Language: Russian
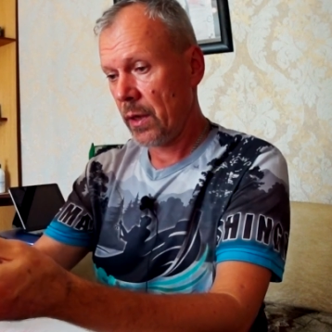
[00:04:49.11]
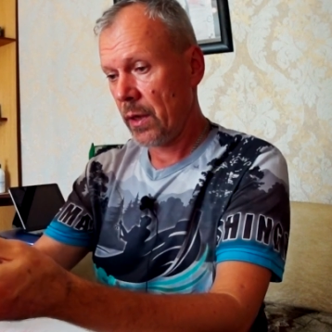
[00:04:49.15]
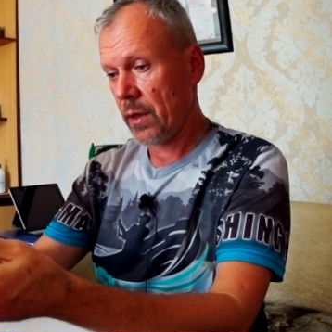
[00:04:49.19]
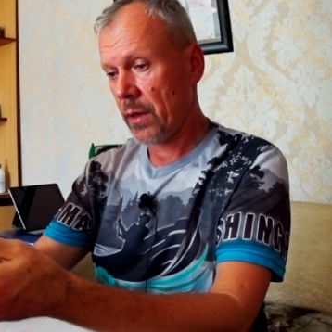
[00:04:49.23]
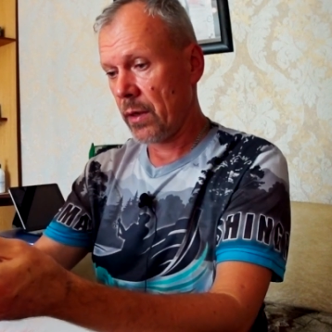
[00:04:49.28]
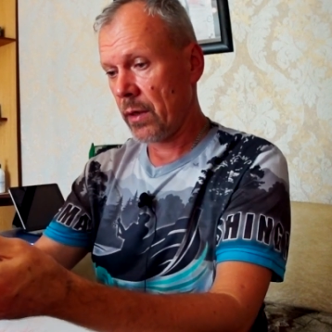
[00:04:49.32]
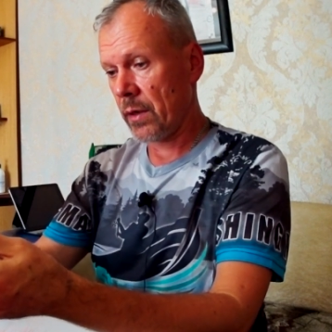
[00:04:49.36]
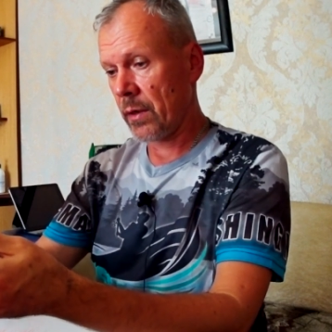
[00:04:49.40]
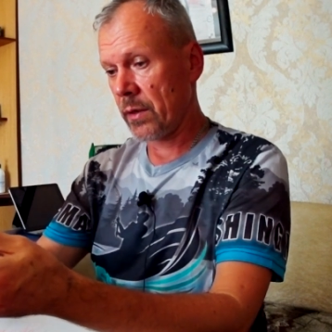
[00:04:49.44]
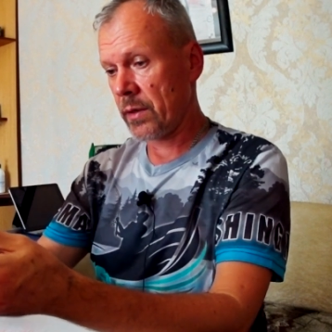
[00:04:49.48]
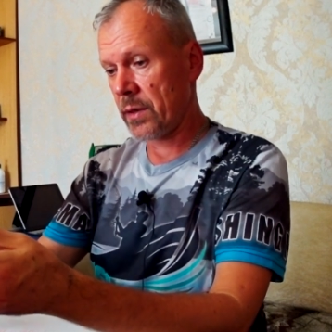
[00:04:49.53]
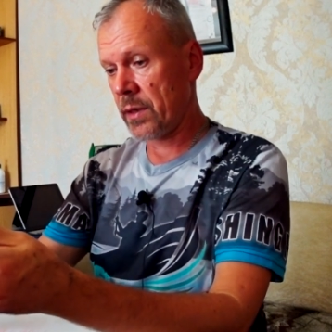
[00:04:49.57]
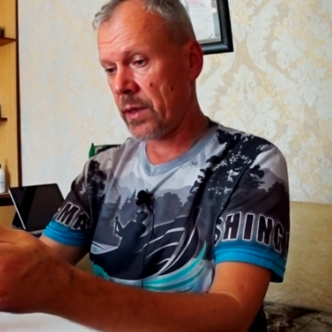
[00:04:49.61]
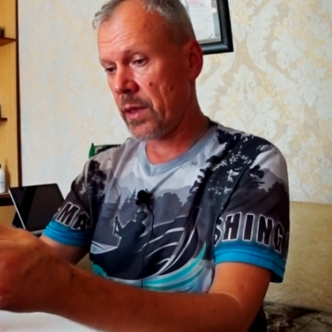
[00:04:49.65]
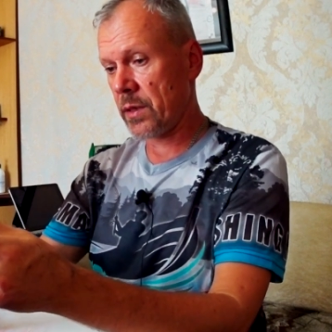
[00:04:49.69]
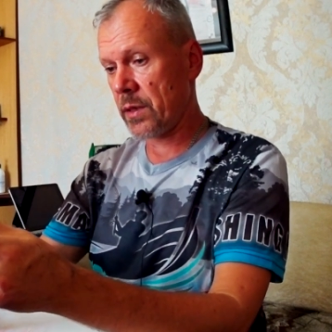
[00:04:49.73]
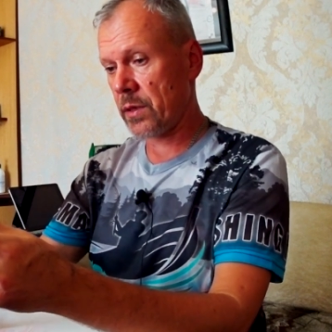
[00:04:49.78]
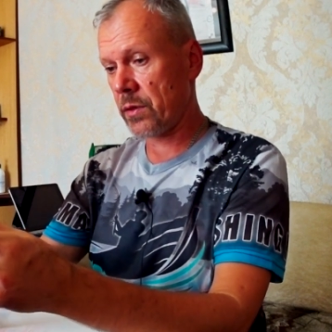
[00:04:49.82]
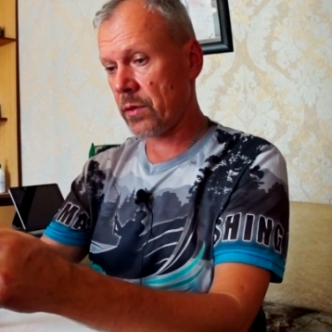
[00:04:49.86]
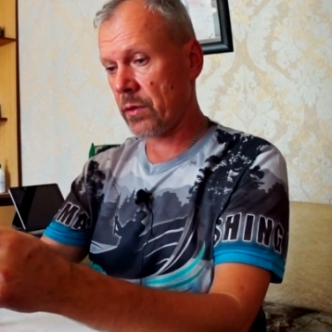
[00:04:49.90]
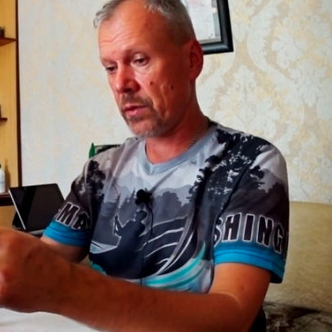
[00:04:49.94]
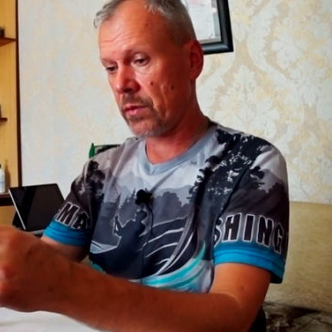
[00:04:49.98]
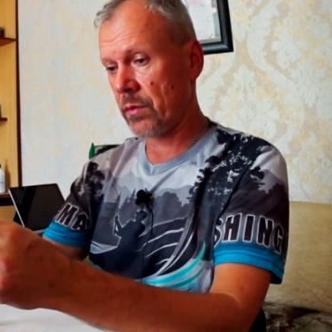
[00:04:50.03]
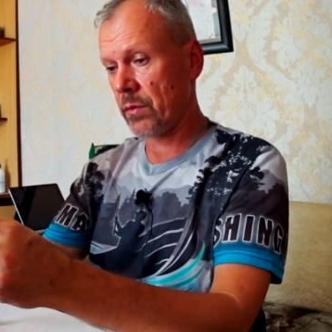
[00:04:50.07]

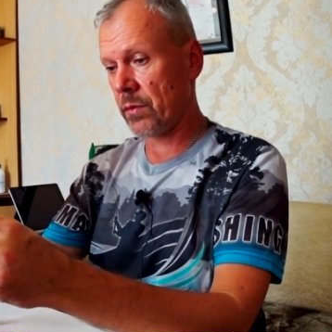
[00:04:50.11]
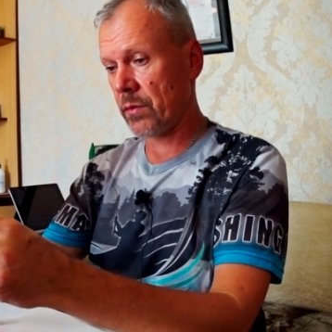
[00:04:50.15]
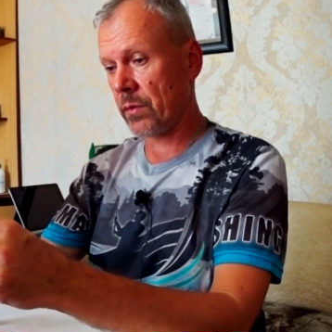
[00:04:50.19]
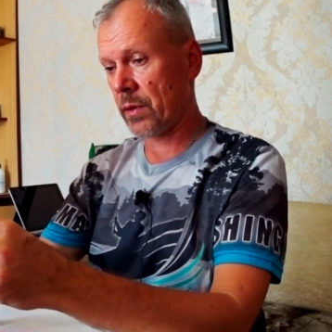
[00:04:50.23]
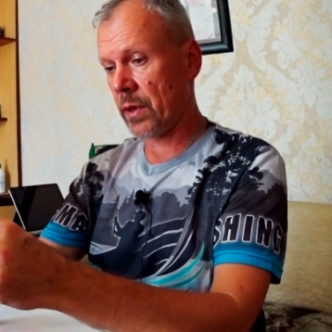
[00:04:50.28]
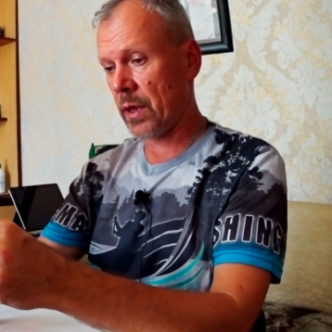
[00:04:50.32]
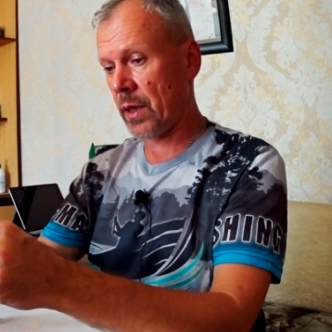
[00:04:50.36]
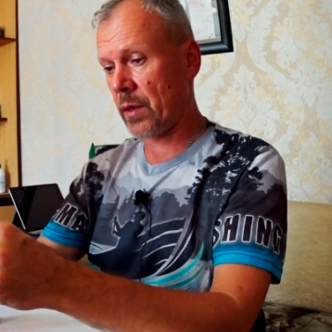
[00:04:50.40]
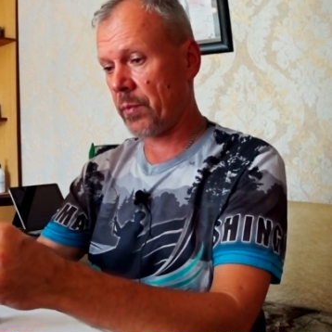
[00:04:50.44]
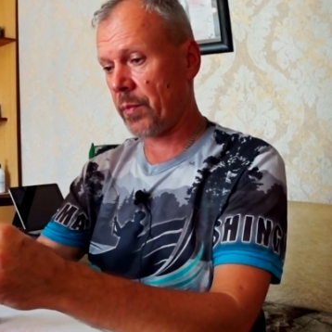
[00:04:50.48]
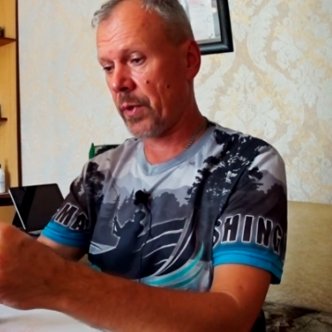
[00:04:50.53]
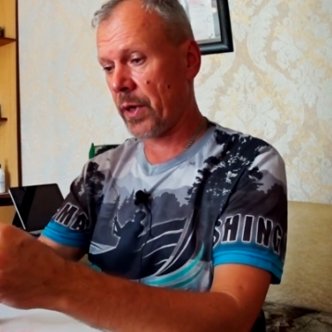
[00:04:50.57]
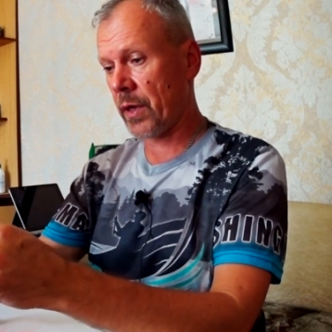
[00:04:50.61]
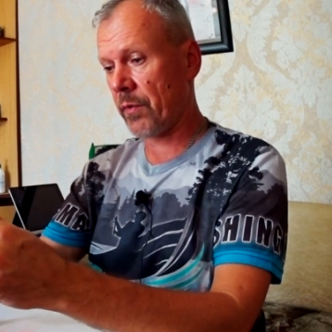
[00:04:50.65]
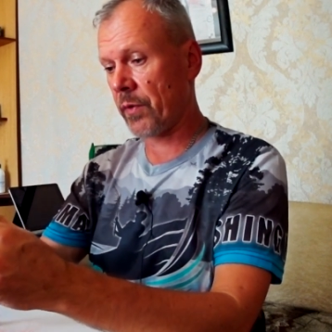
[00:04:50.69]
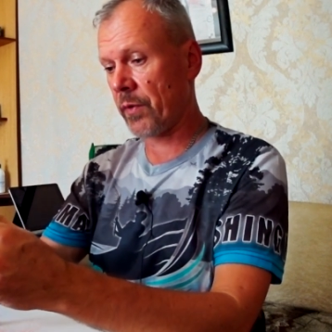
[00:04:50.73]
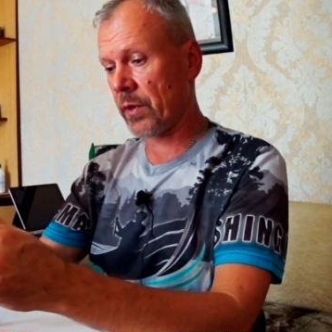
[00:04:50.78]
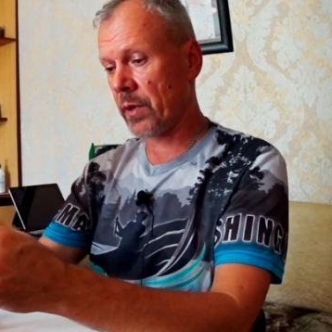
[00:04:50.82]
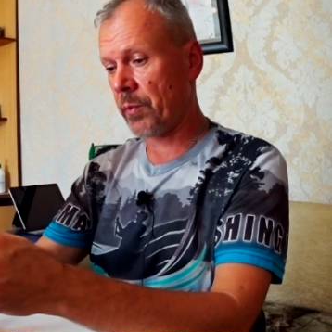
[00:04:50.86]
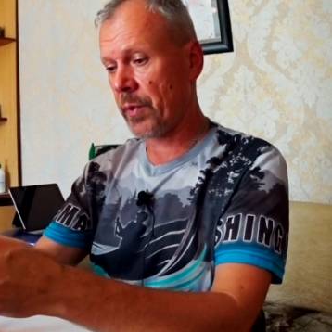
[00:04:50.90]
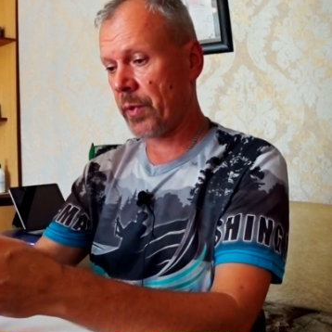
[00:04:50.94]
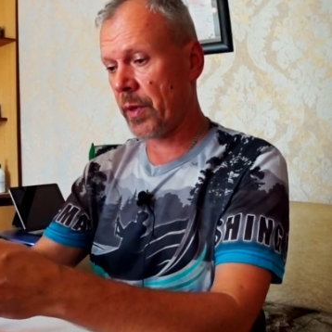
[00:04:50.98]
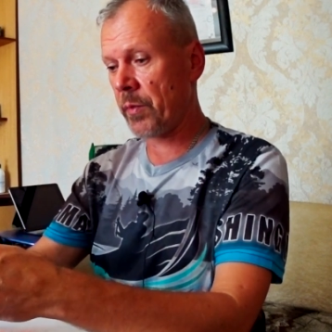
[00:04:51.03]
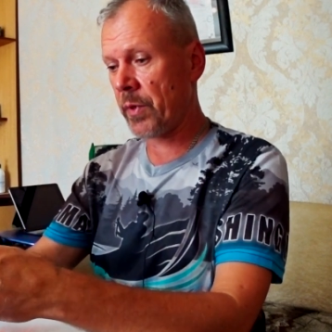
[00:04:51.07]
Здесь, как
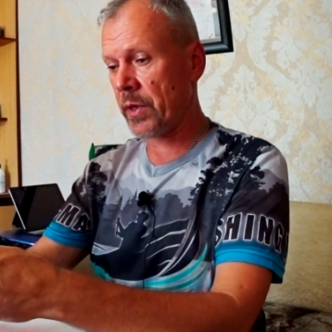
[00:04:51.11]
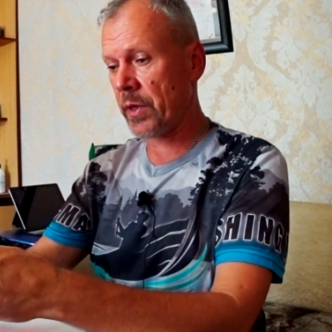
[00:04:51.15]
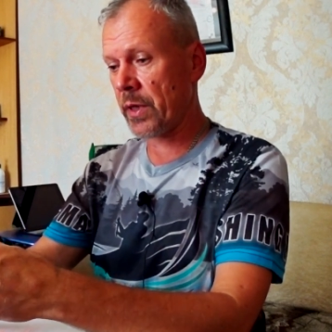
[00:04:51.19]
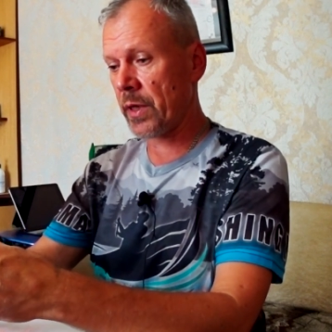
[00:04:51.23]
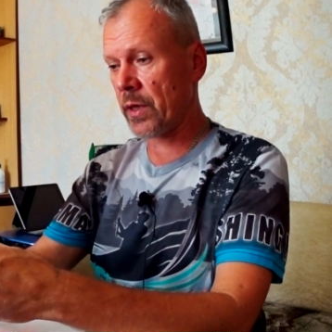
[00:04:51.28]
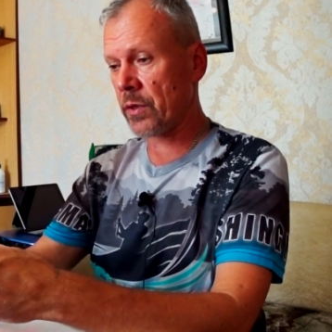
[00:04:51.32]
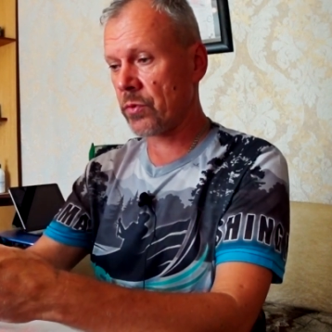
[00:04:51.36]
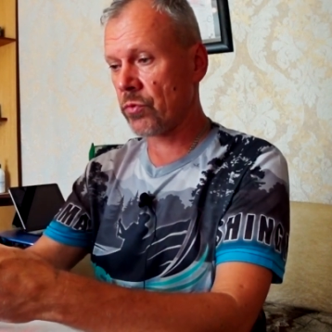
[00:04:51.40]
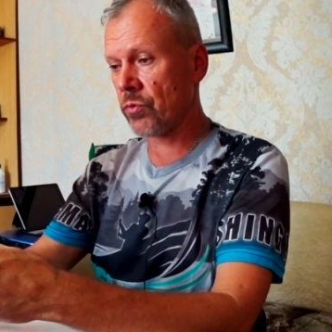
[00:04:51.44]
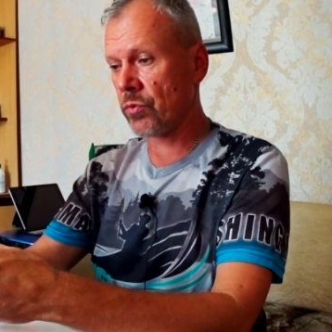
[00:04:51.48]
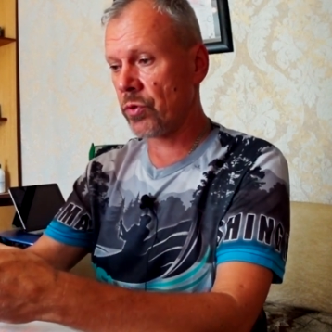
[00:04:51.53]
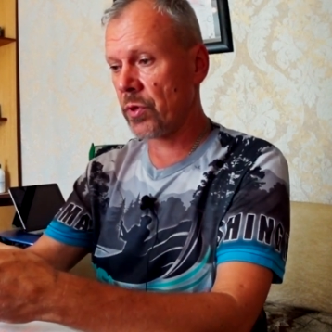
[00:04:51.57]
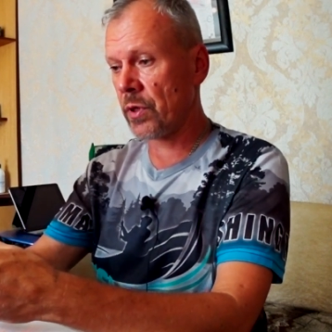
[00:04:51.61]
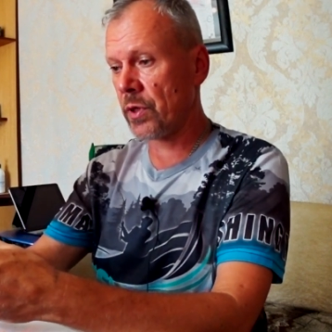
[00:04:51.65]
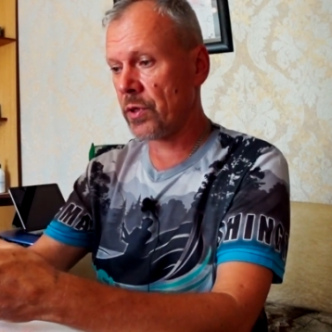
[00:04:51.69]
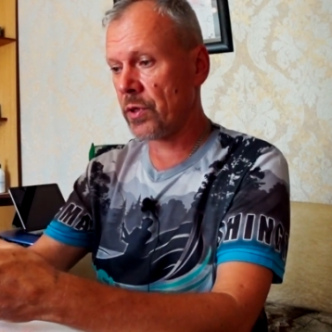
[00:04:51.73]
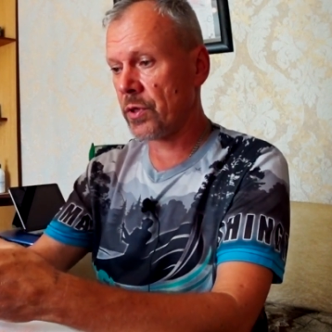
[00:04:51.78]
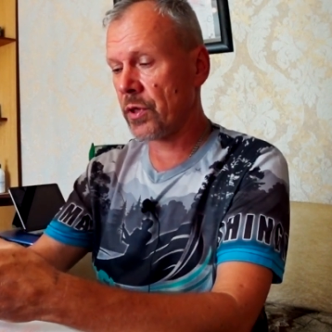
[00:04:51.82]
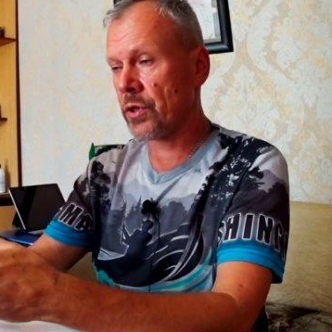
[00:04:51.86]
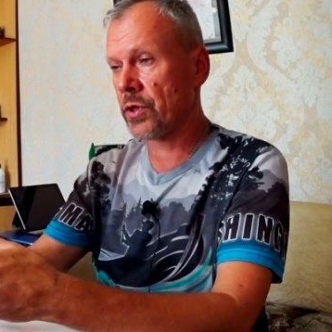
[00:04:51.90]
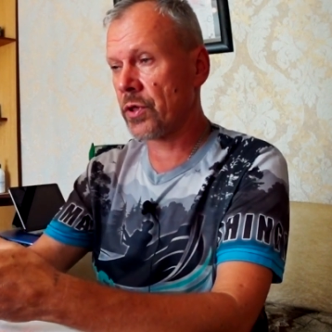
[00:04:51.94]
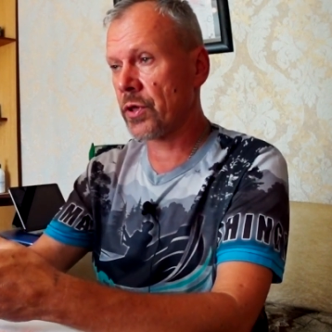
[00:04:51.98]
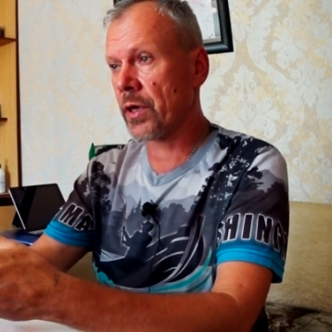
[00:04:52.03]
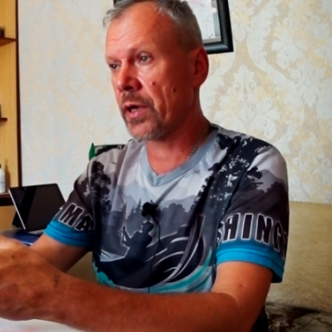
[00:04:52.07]
правило, применяется
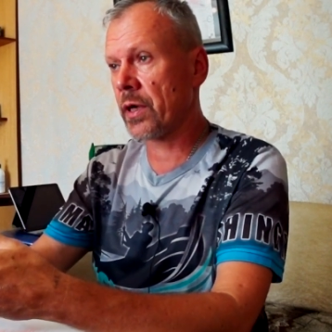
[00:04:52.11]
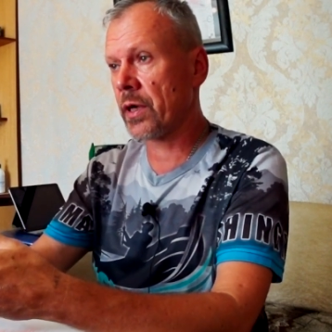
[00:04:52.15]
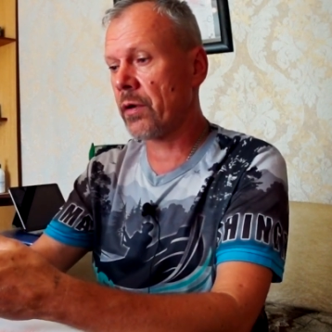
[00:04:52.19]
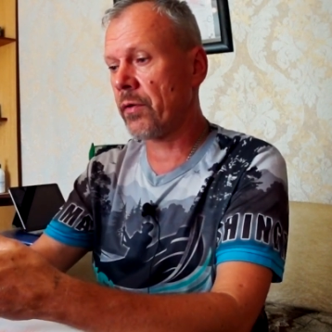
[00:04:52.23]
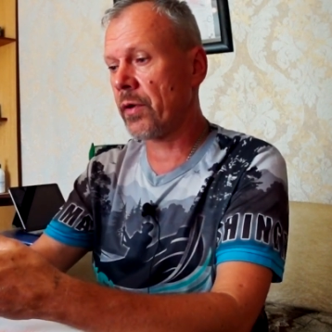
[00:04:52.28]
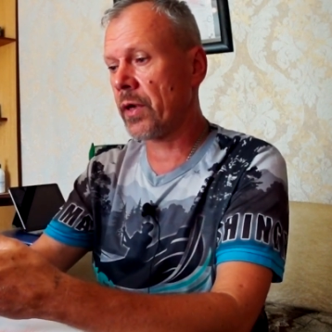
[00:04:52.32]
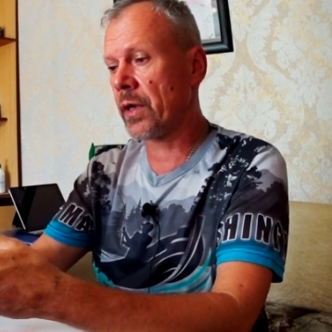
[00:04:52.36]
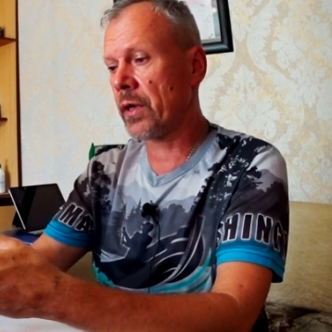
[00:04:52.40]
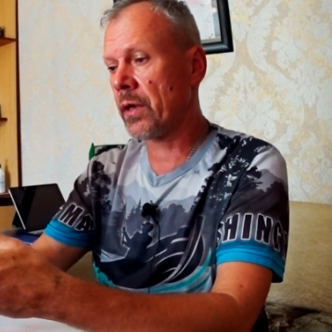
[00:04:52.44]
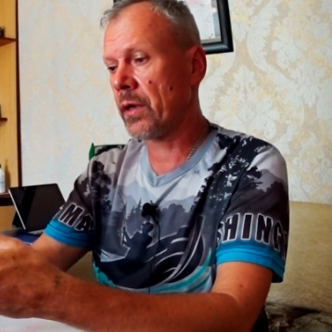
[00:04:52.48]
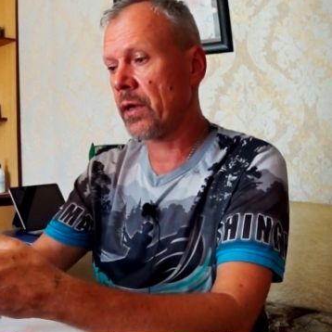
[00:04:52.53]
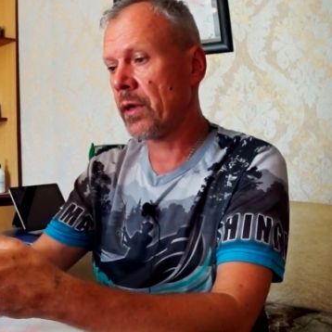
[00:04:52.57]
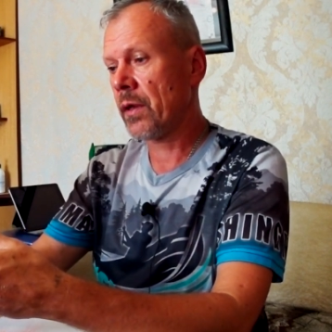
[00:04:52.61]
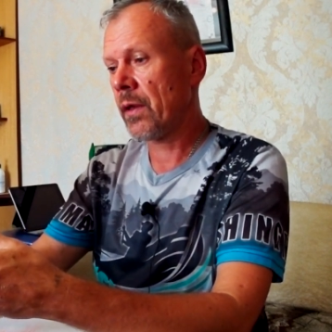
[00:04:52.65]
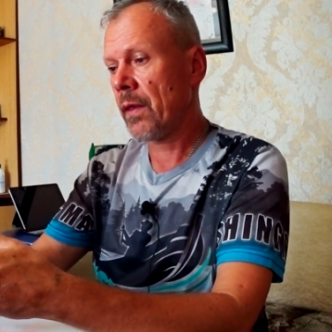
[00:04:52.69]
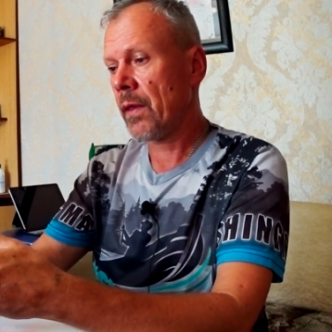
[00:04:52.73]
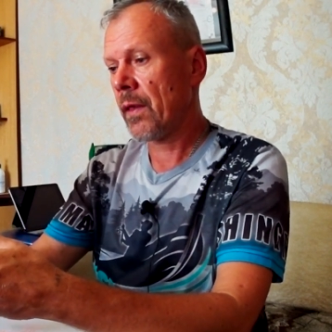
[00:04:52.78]
удилище джерковое.